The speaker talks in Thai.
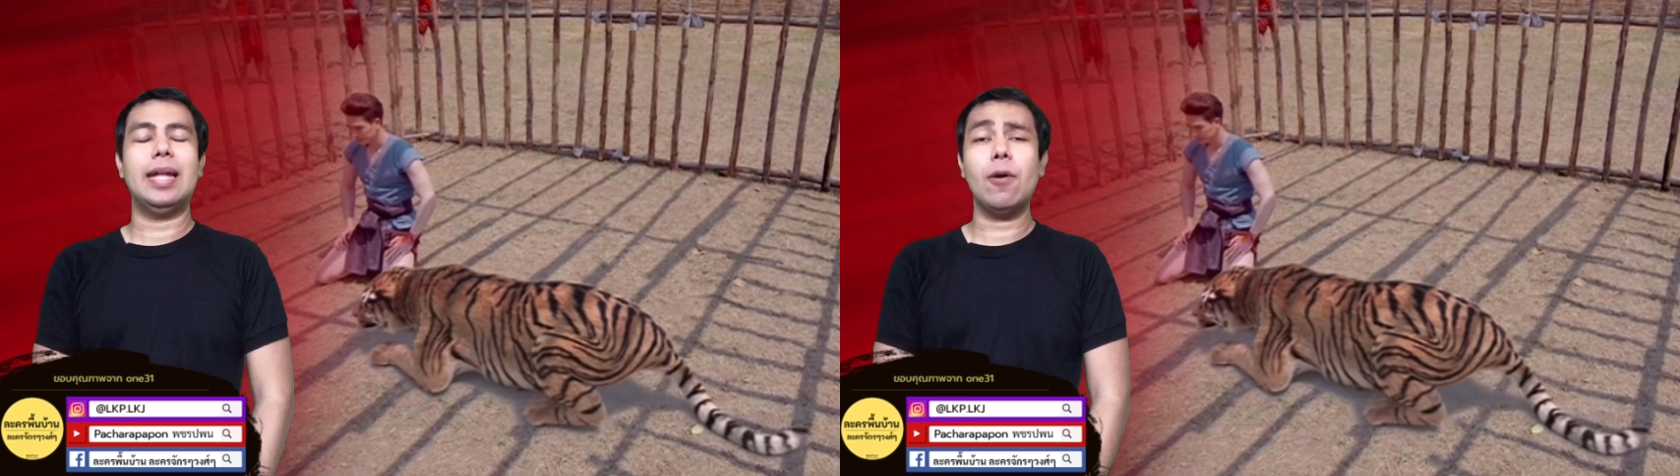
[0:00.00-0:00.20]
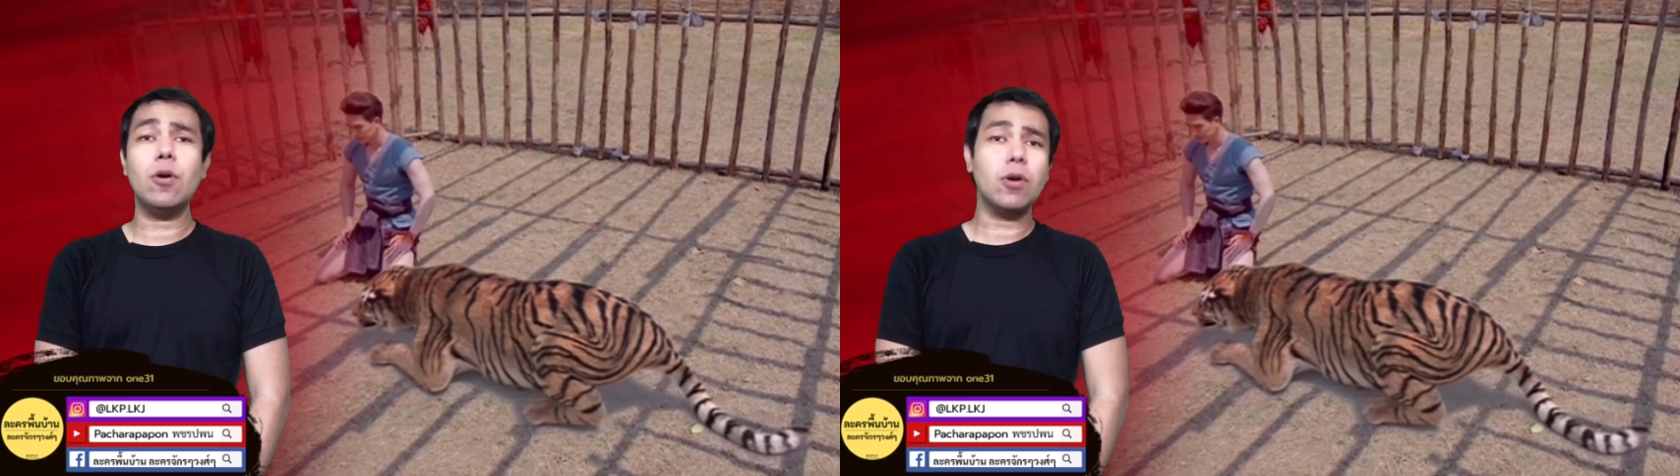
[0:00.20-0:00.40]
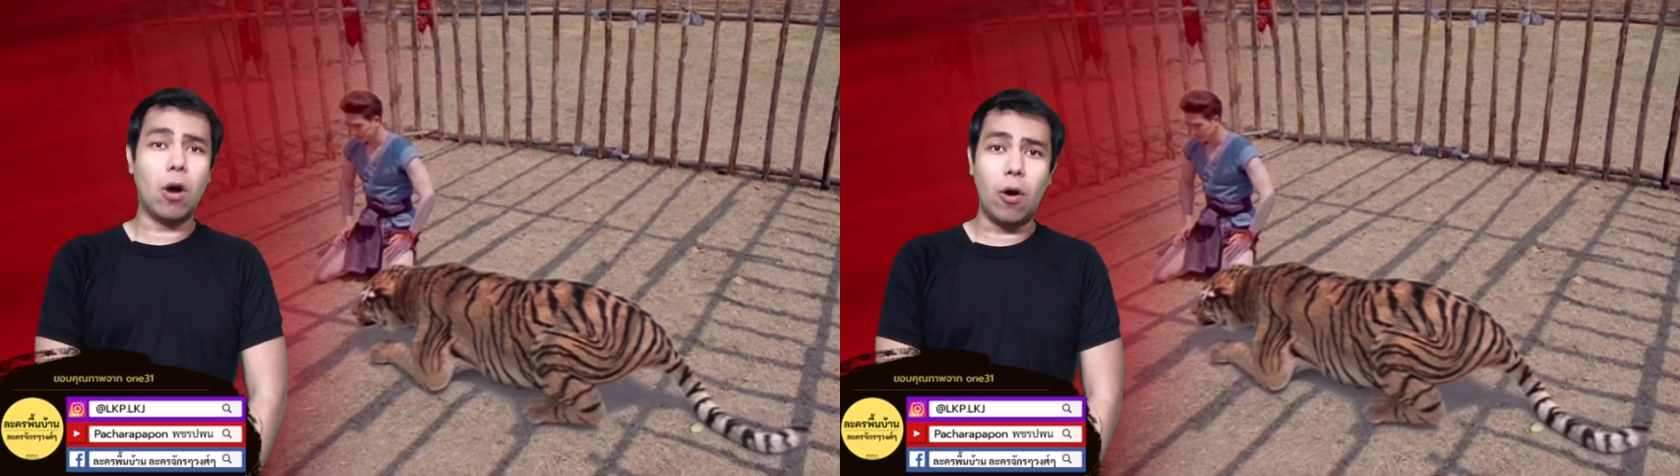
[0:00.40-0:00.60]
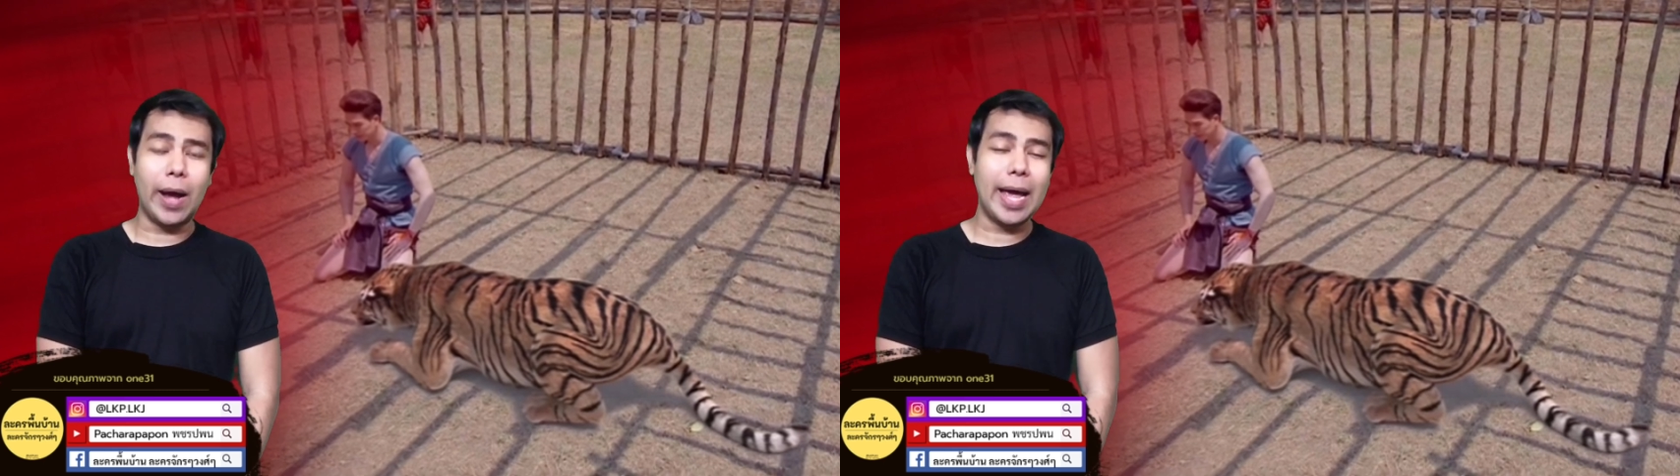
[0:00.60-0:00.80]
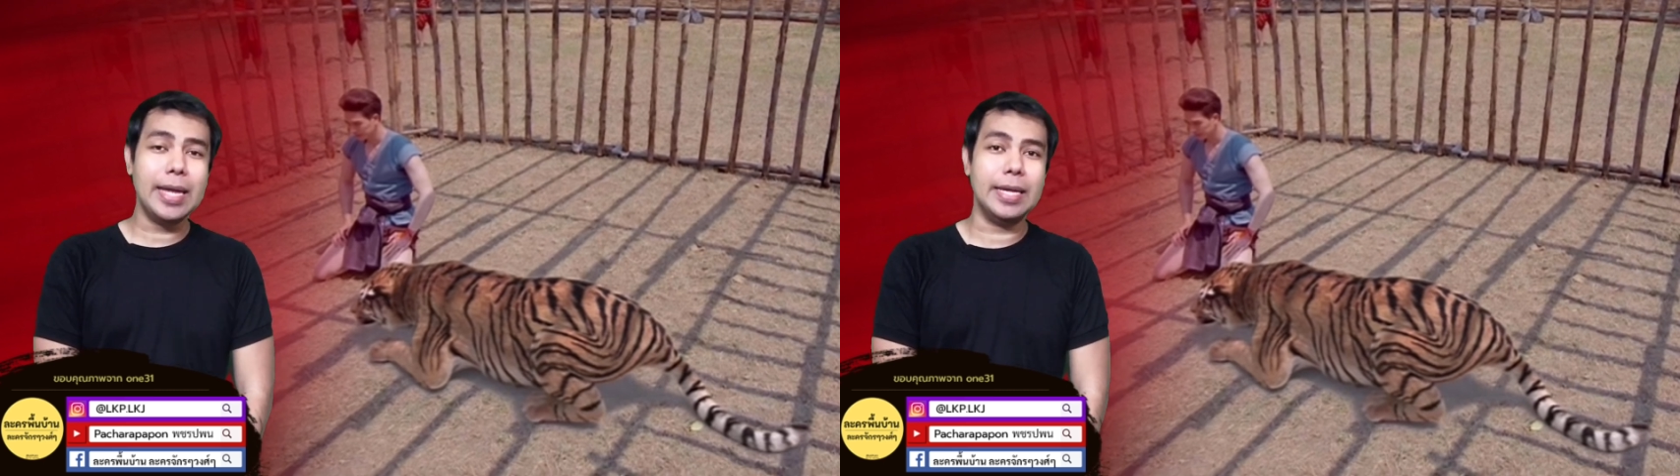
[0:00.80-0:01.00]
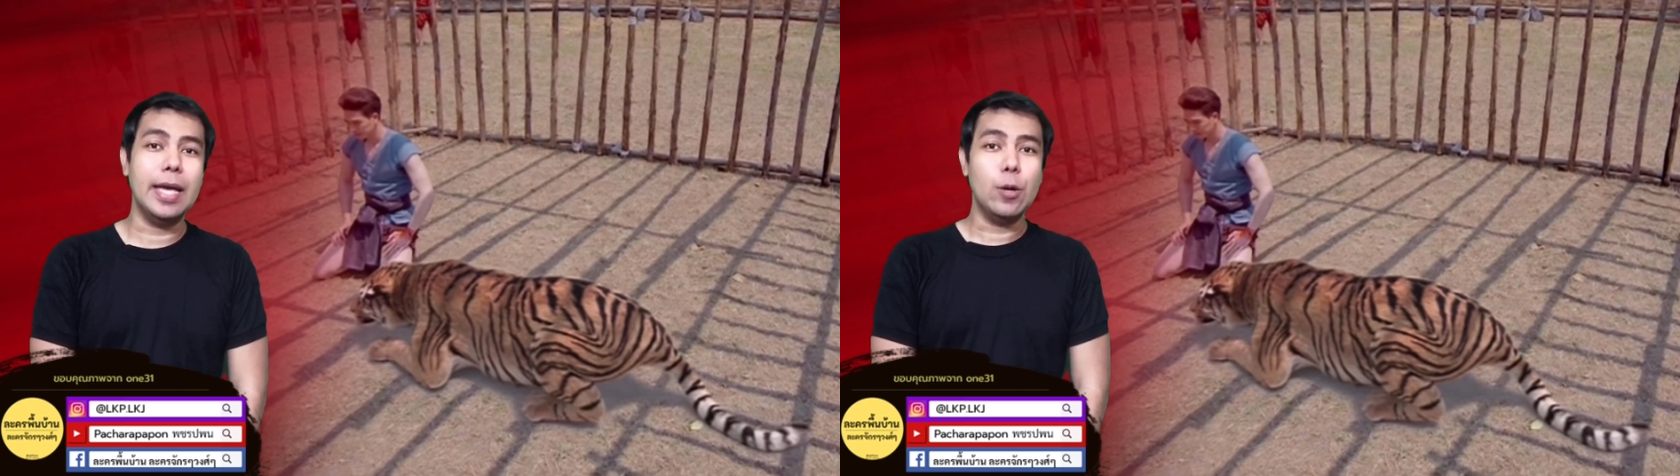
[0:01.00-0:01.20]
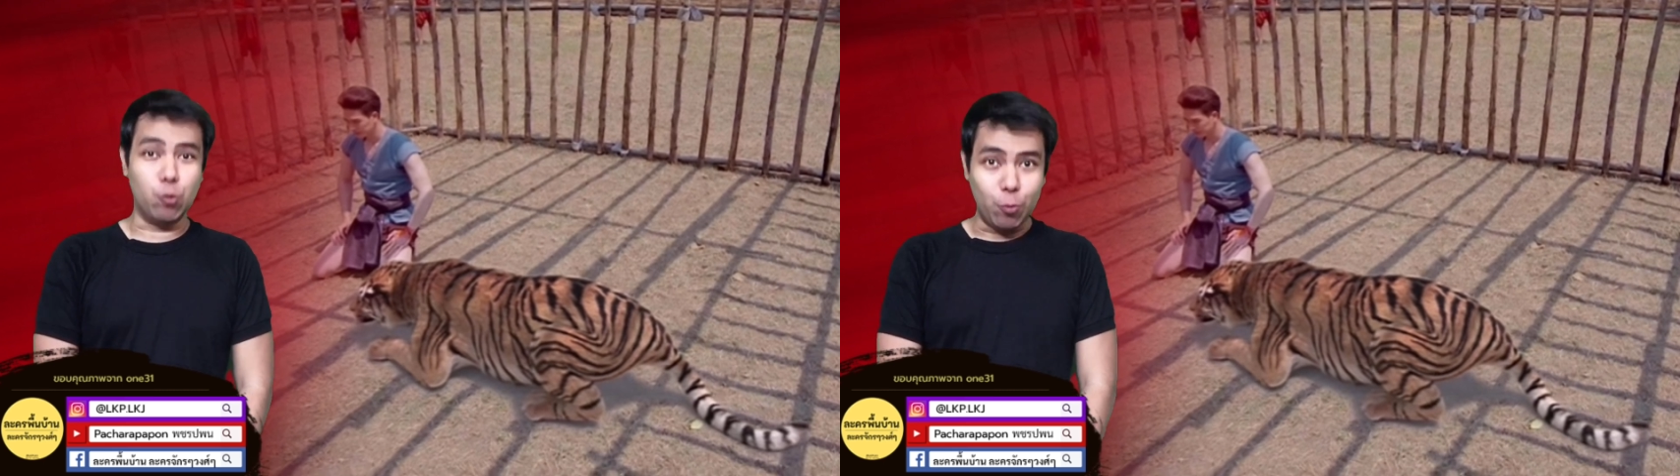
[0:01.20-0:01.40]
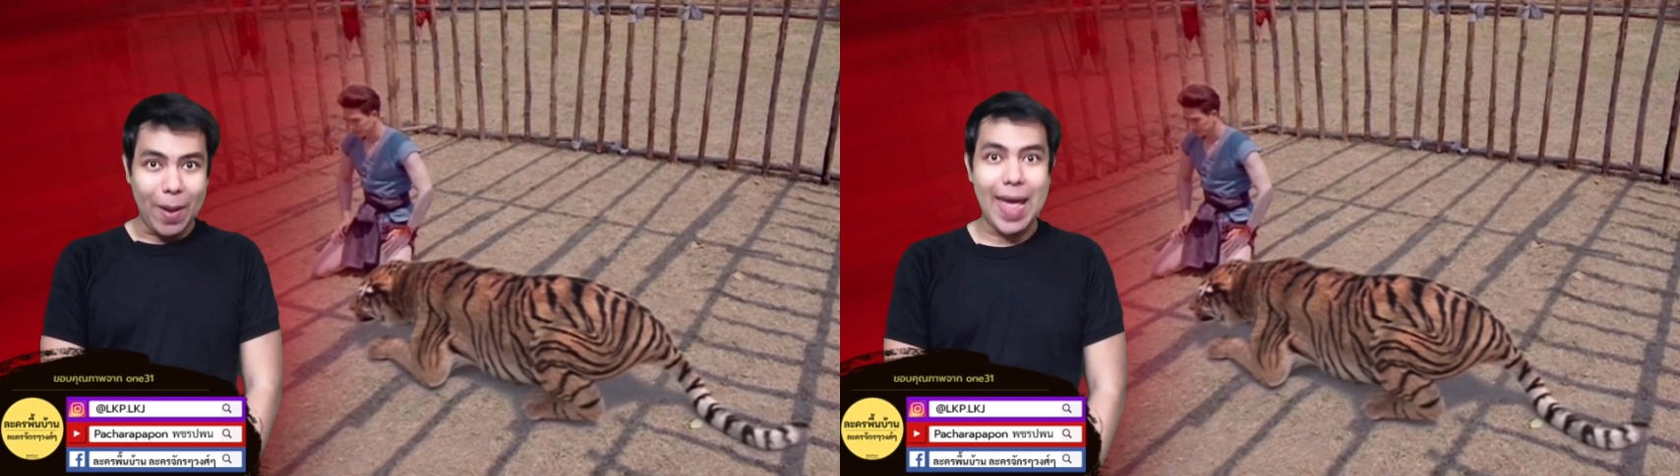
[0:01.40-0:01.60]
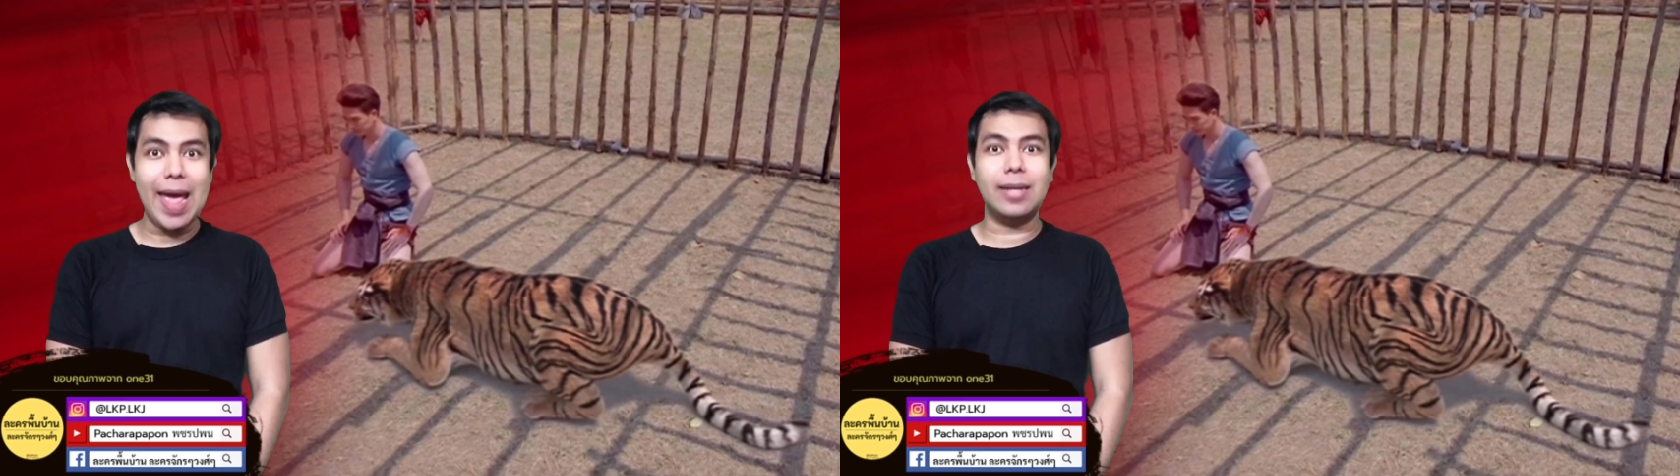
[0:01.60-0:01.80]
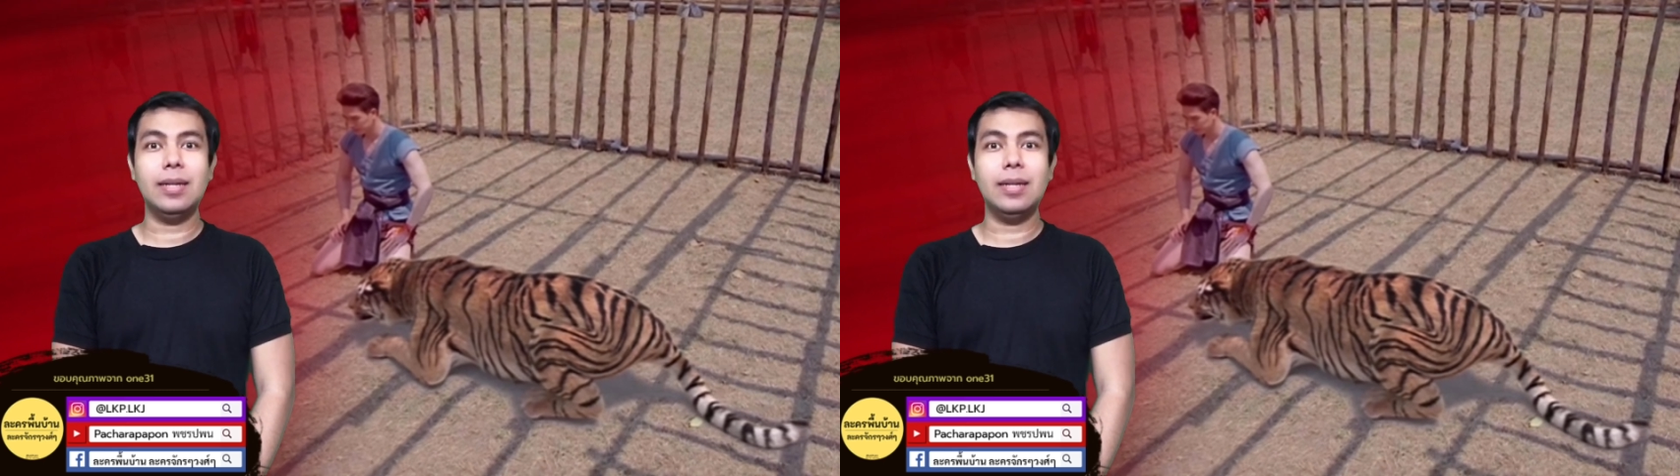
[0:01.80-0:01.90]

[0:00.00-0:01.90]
แล้วก็ขอให้คุณแผน